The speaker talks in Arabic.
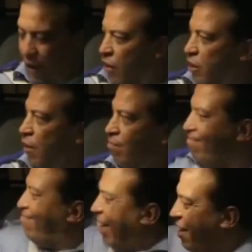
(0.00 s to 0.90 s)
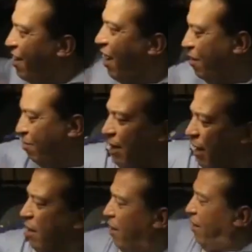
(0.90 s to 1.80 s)
رغم هذاك الشيء اللي دار ورغم
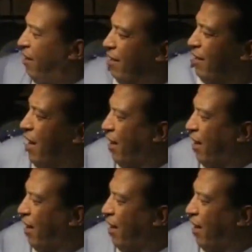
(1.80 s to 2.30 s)
التصرفات اللي